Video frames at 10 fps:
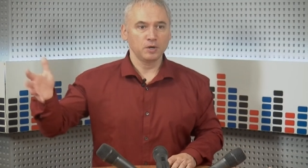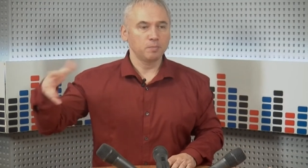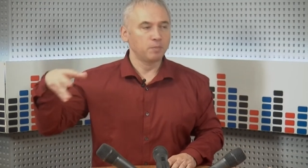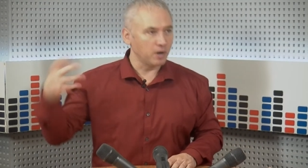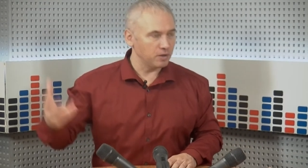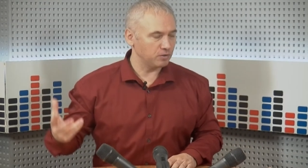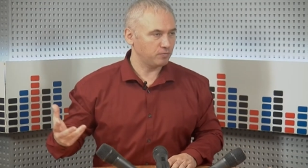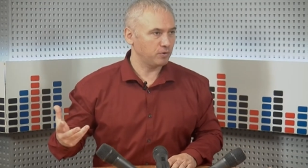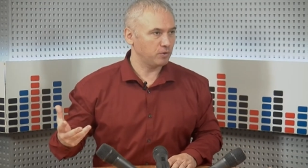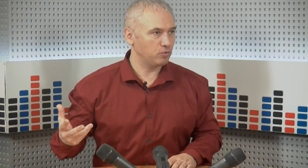брендов
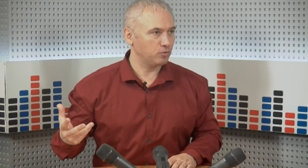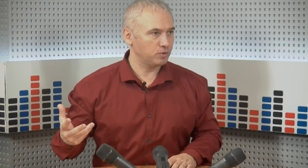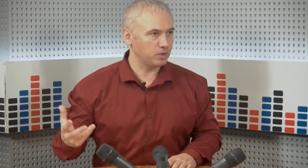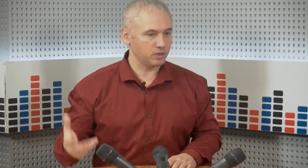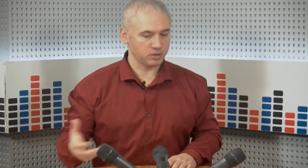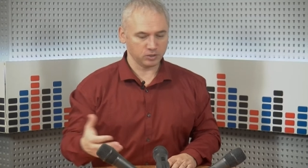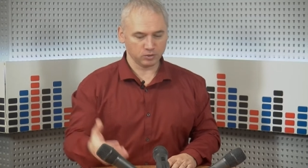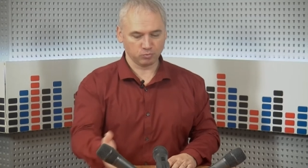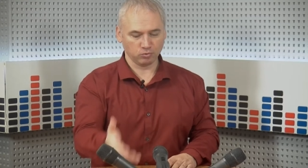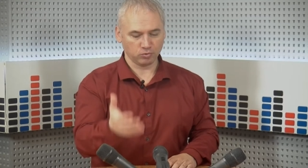региона, да, и казалось,
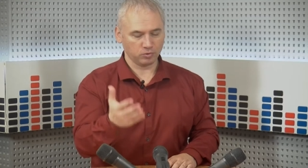бы, тут